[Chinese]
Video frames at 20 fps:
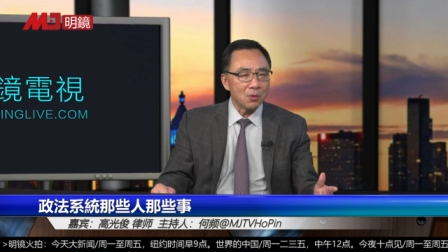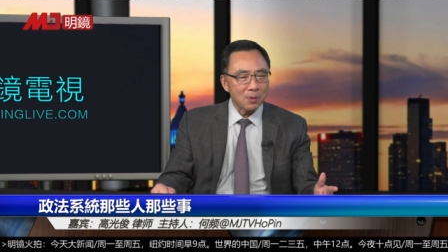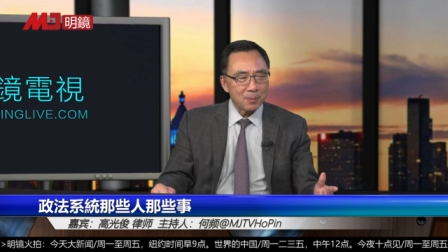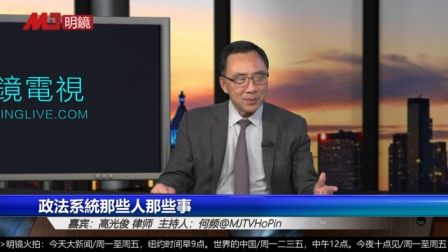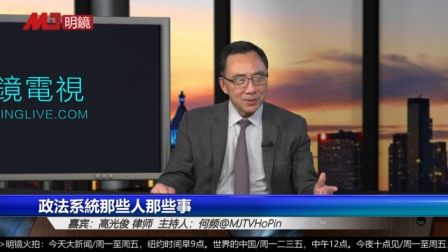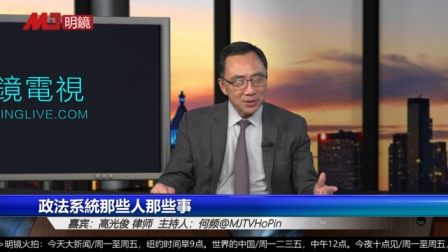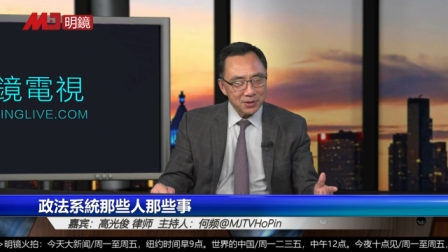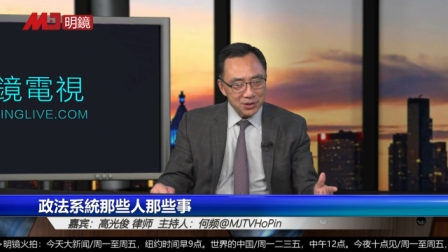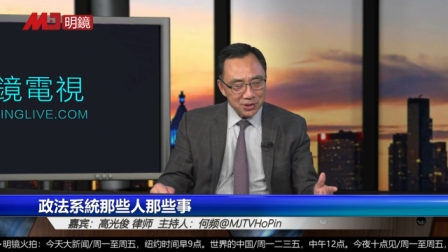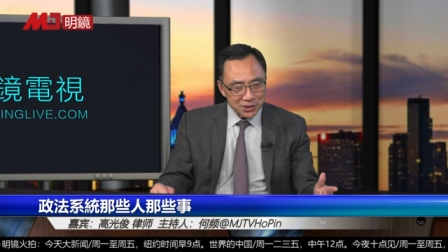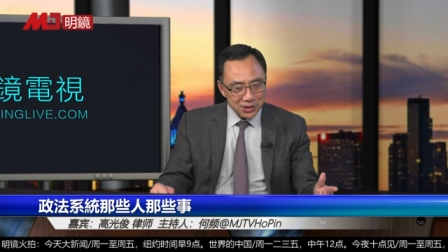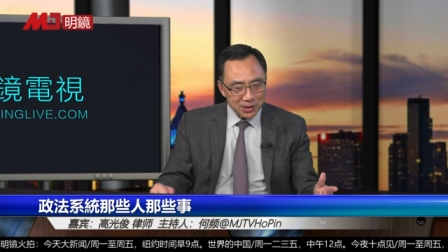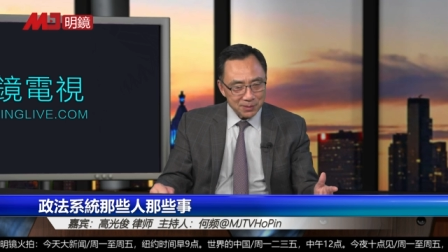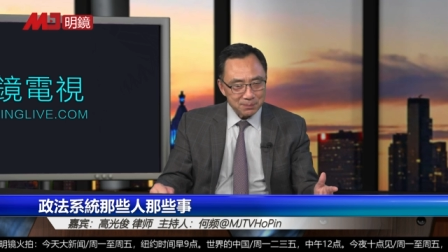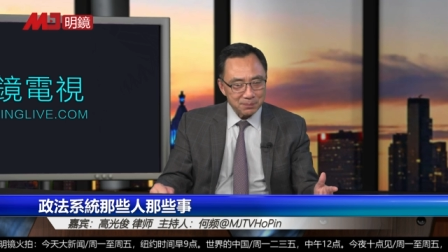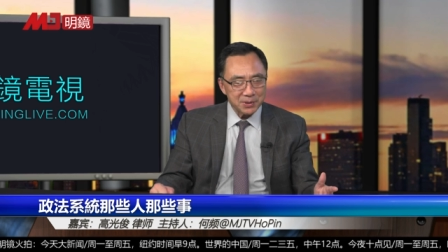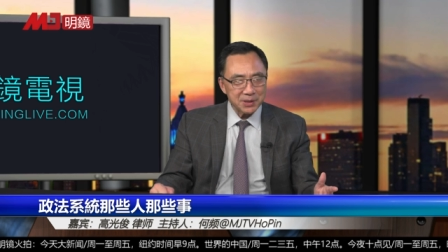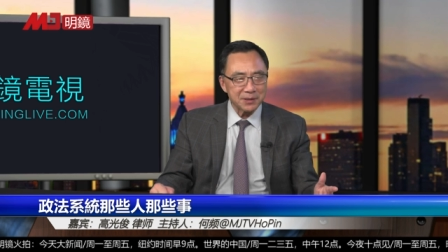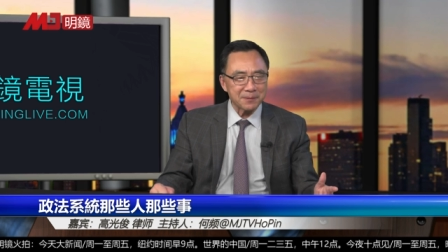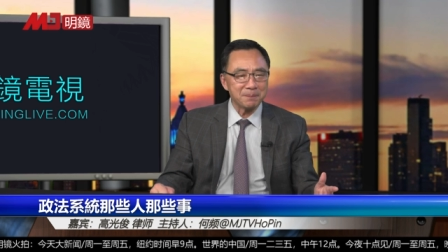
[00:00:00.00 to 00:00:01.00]
们的习
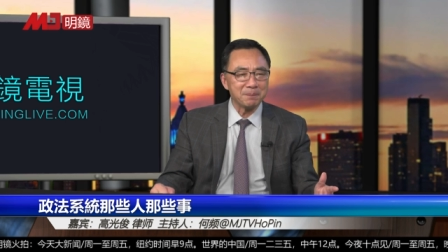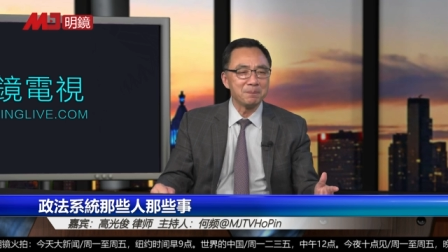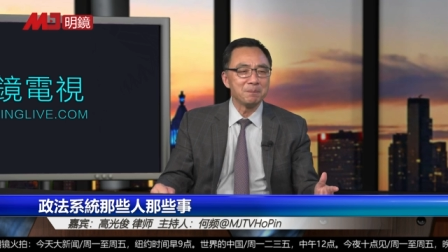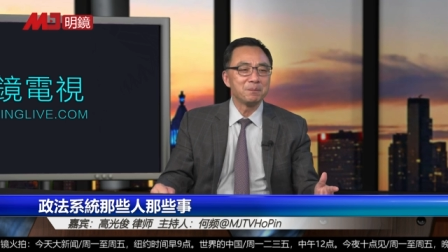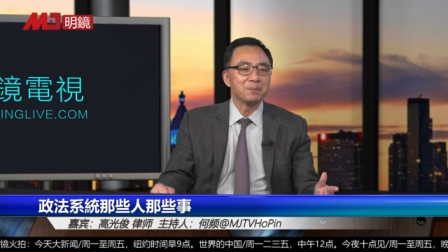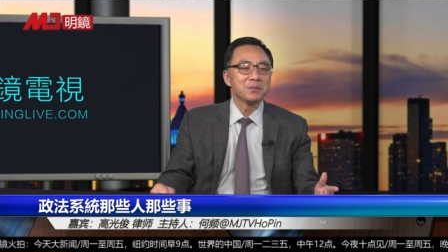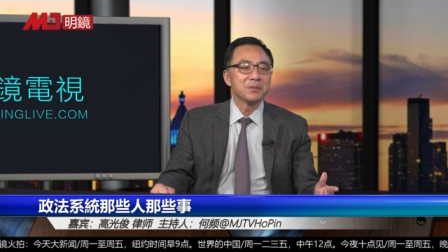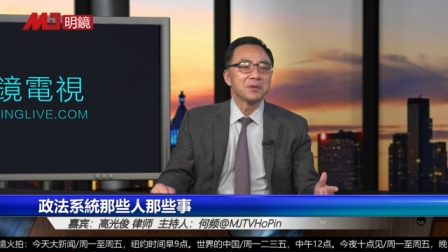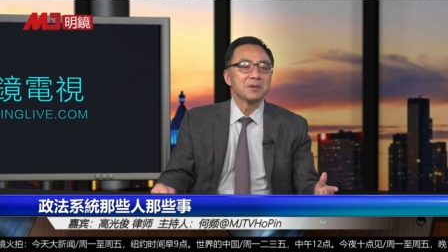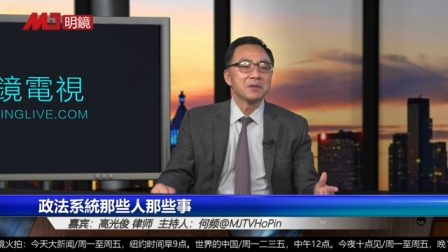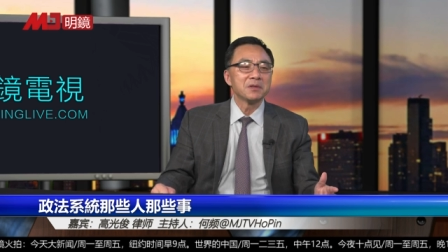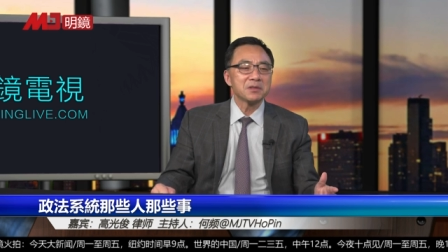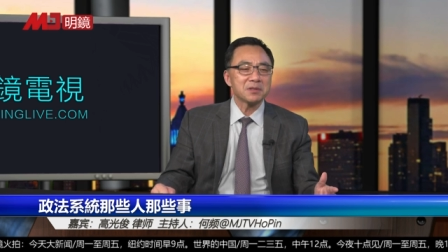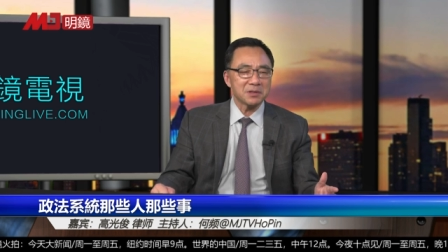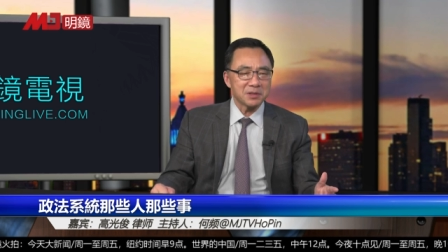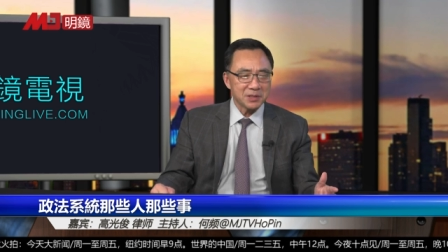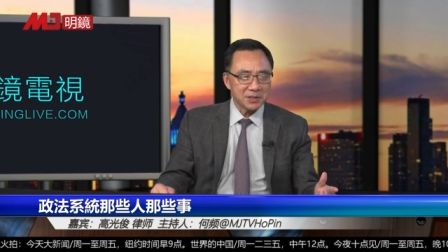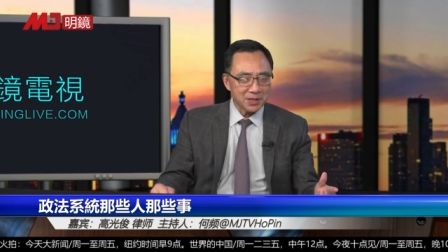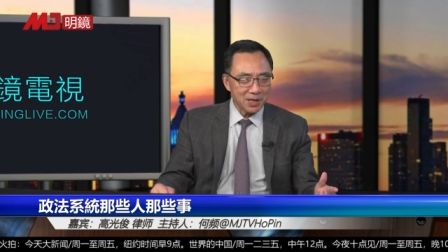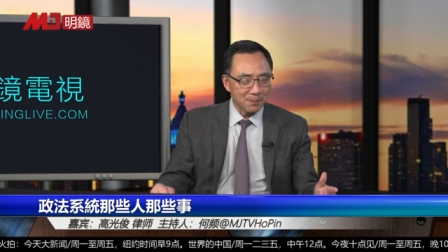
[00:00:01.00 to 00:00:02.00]
近平
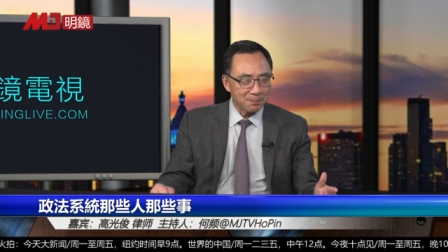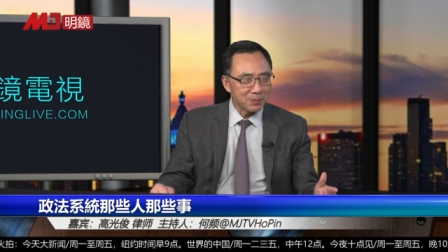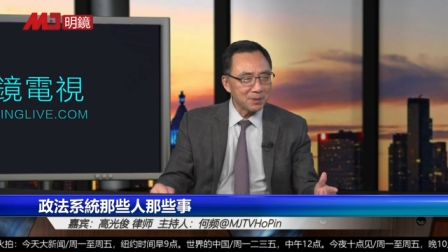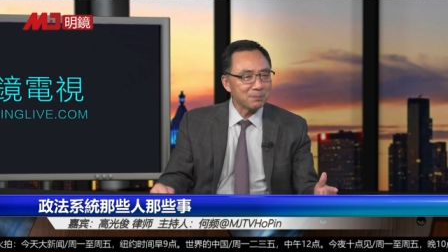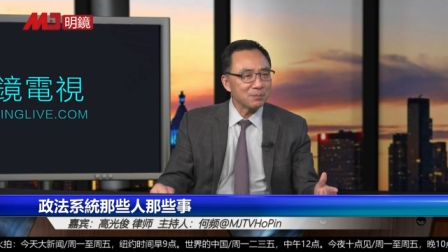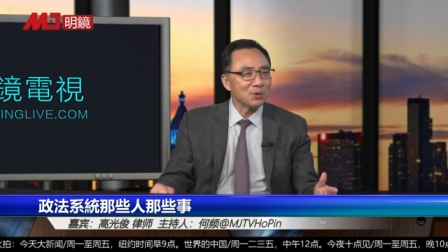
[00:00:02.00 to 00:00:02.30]
实际上并